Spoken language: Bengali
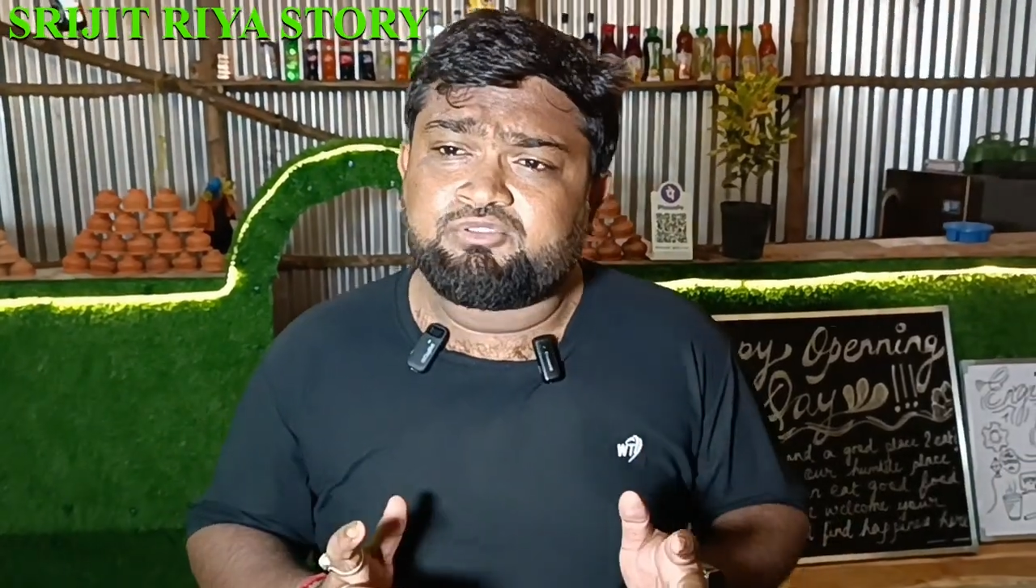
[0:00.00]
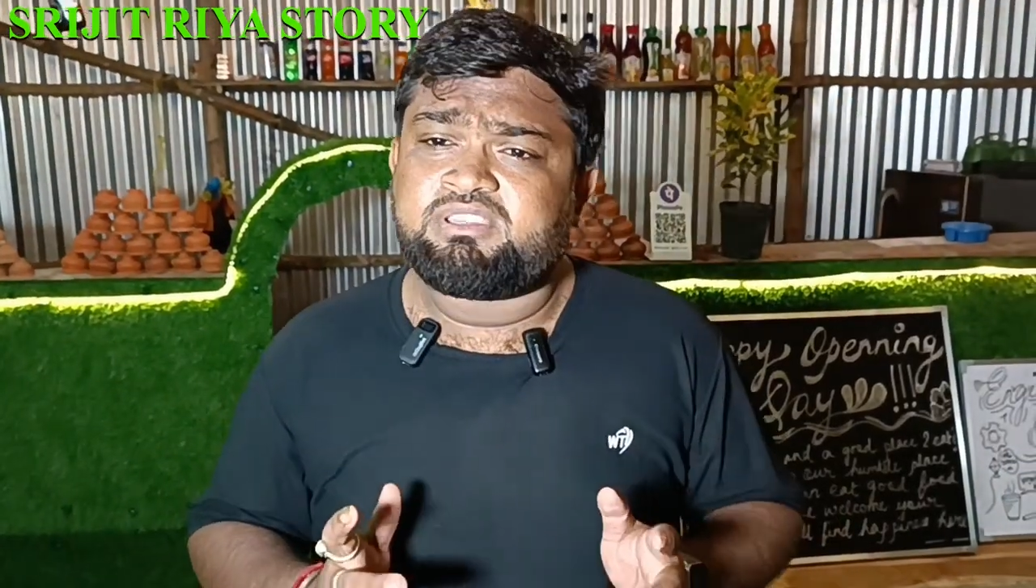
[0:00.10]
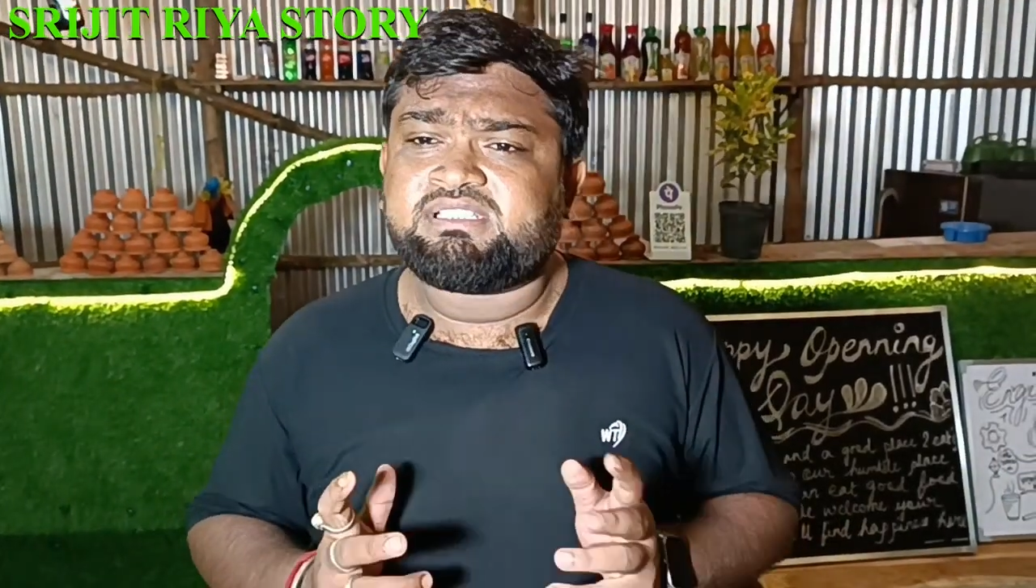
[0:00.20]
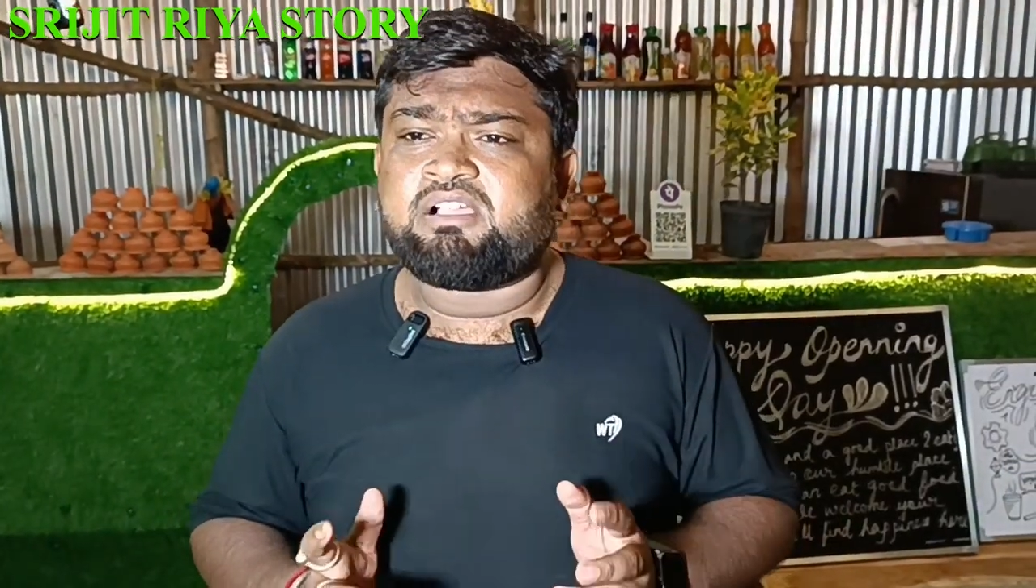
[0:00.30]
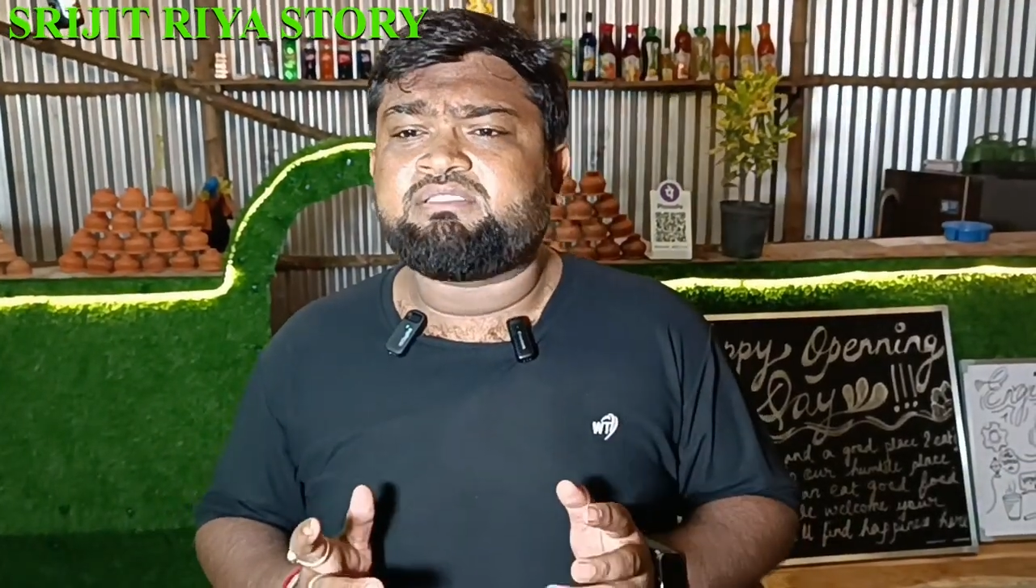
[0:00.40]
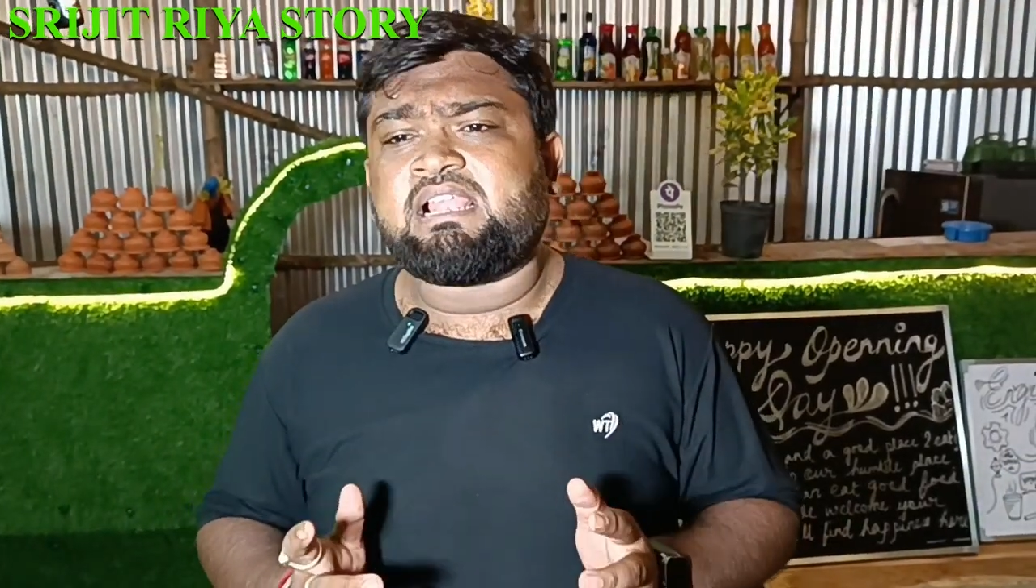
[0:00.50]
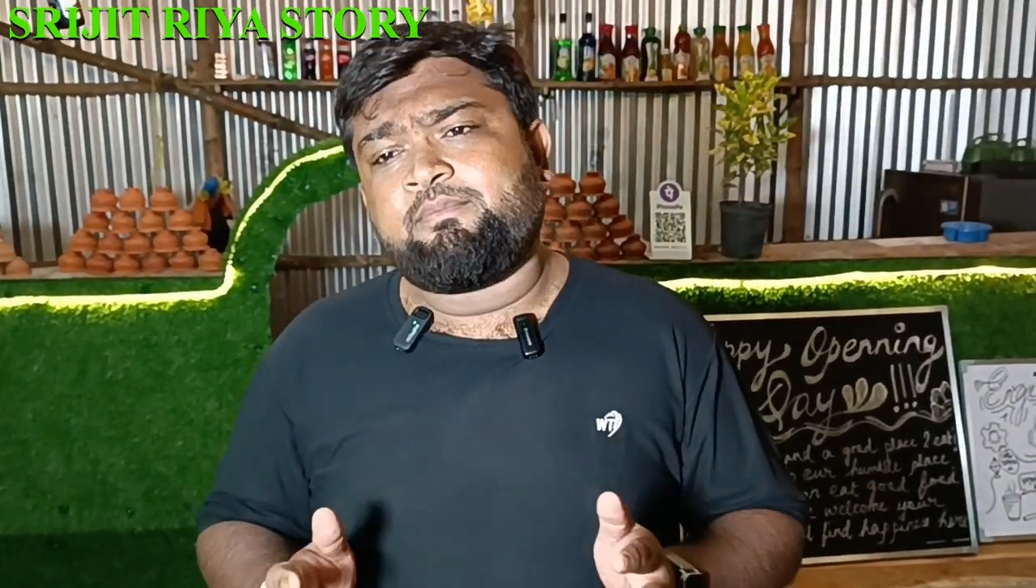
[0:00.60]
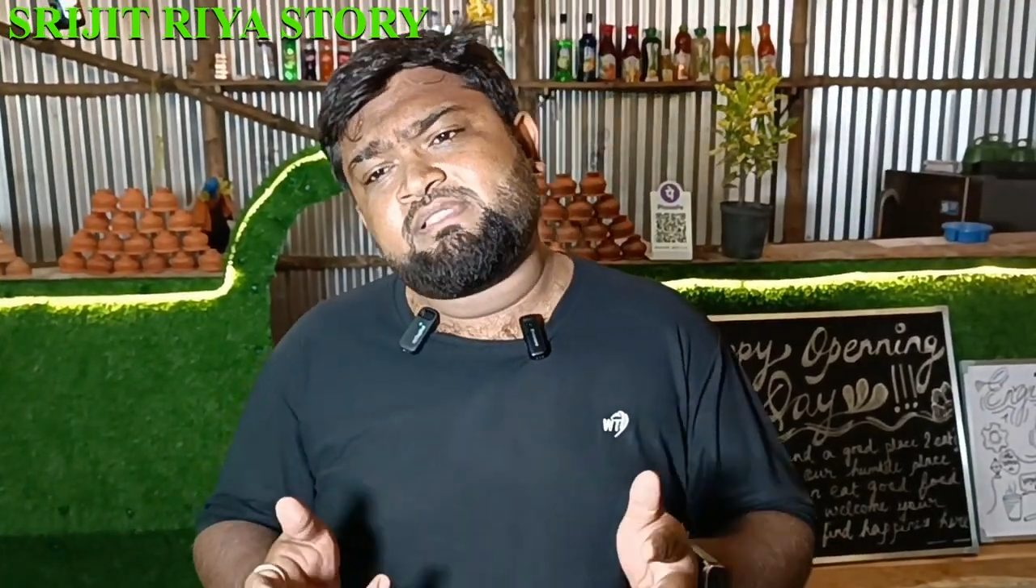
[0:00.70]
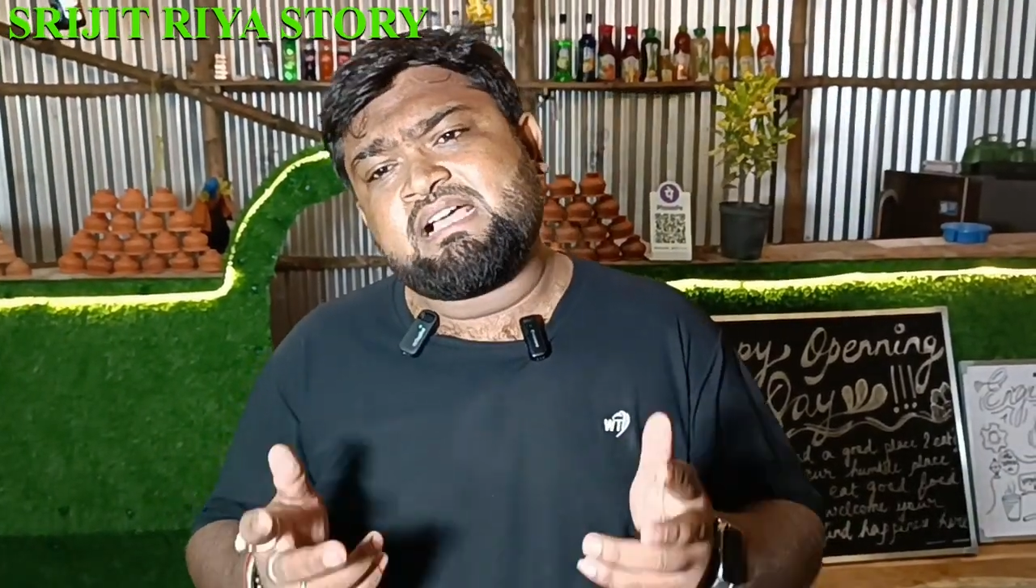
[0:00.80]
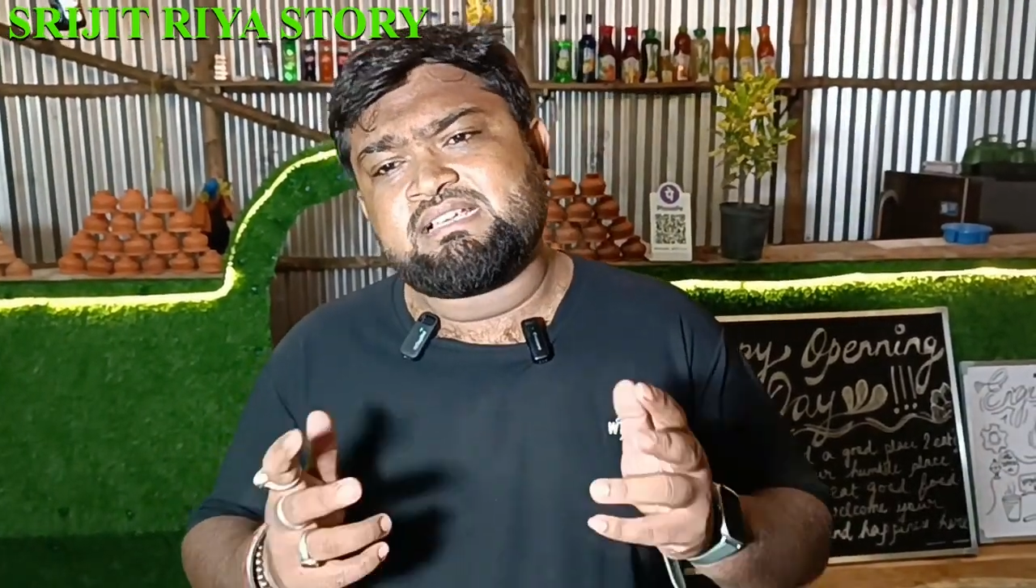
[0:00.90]
করতে চাও
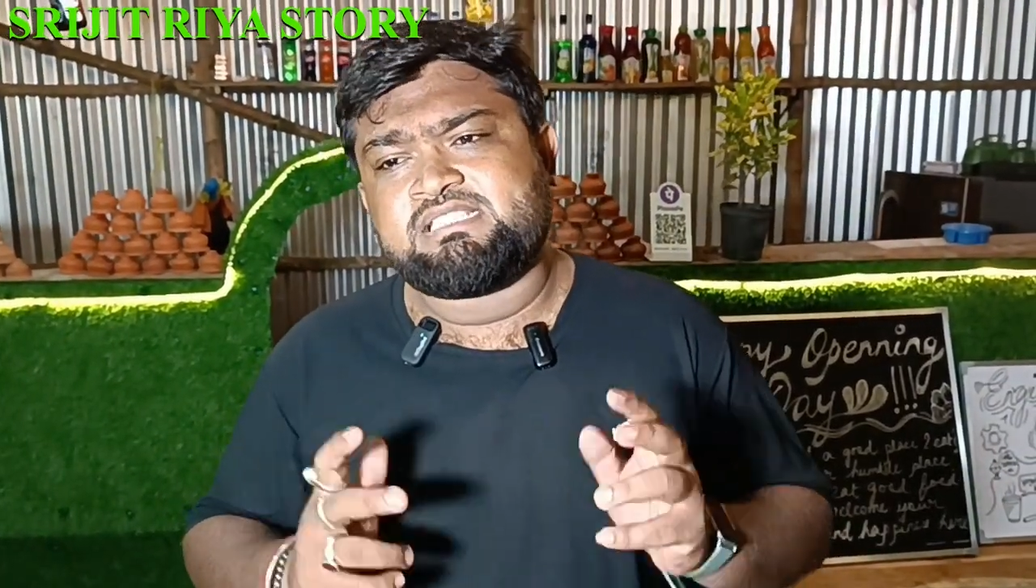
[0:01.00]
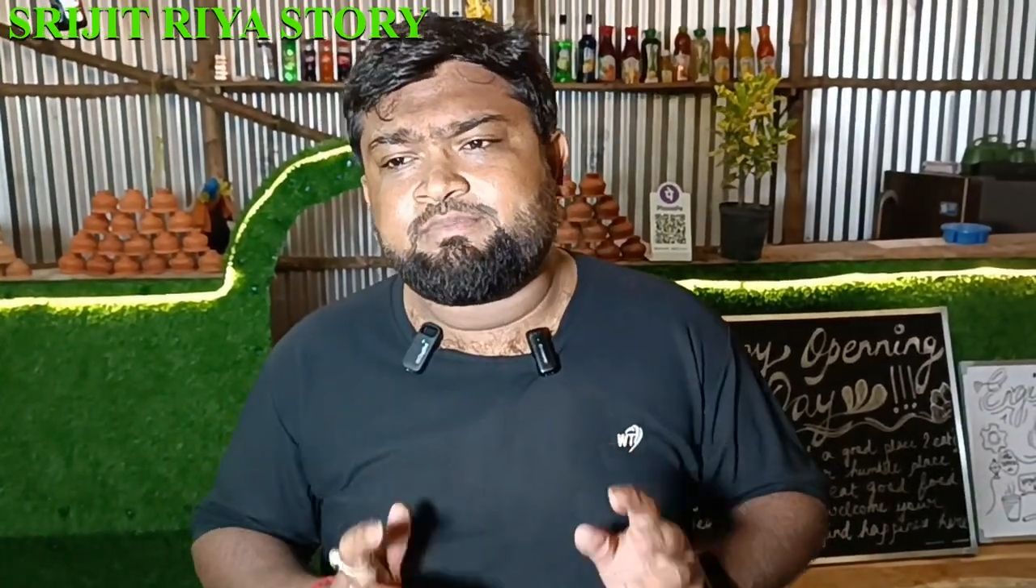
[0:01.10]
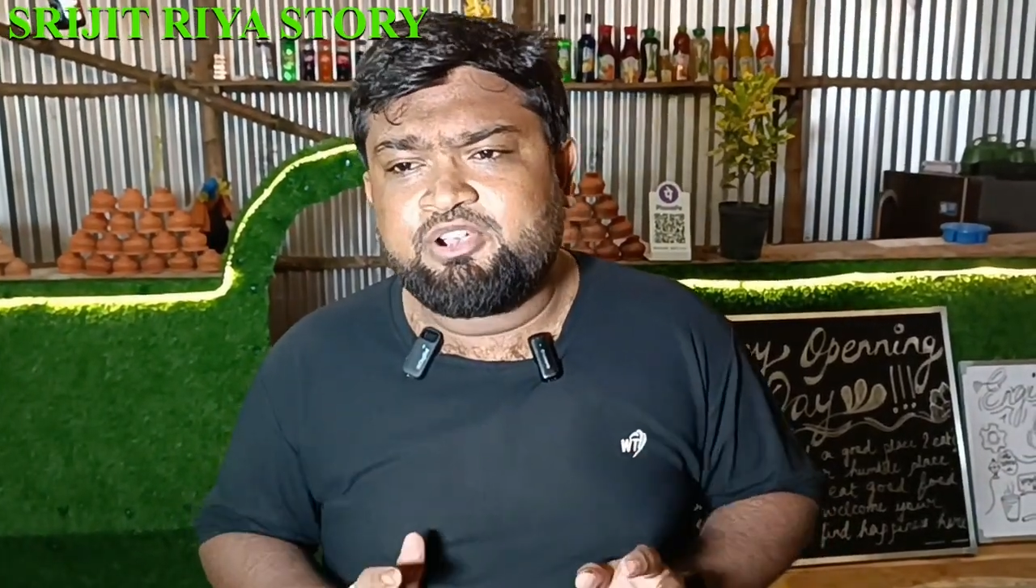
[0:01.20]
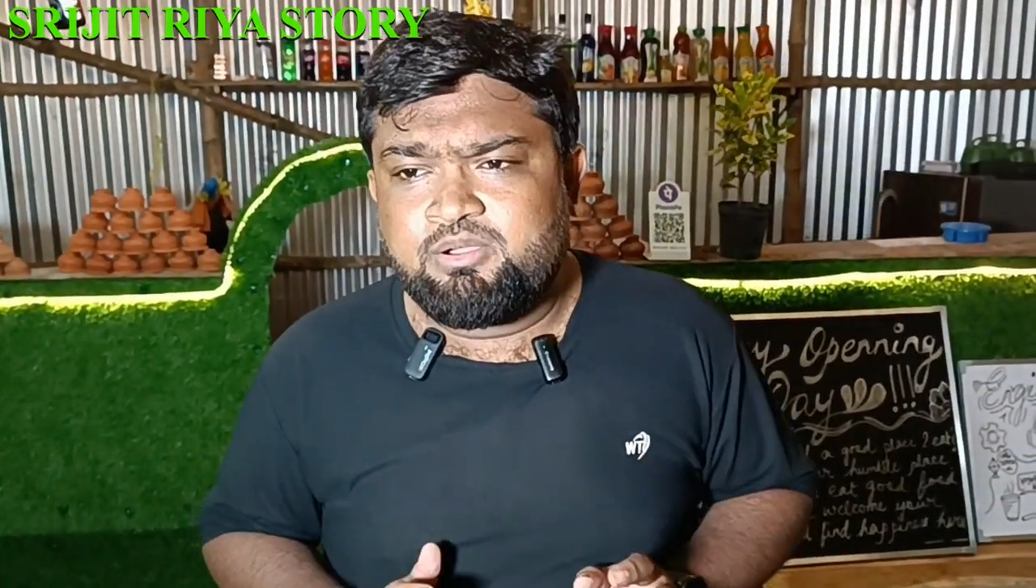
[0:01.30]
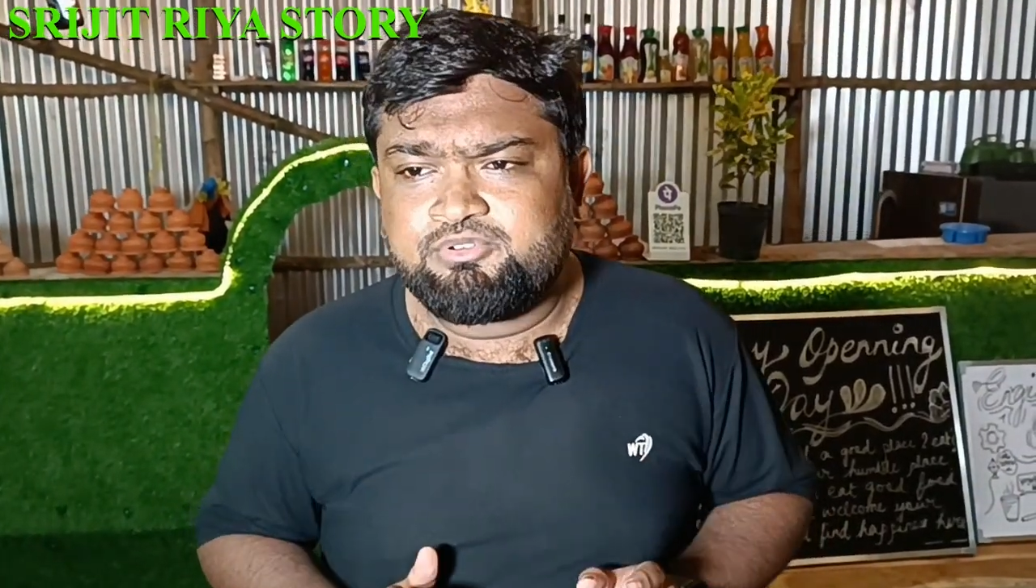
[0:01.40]
তারা মধ্যে আসতে পারো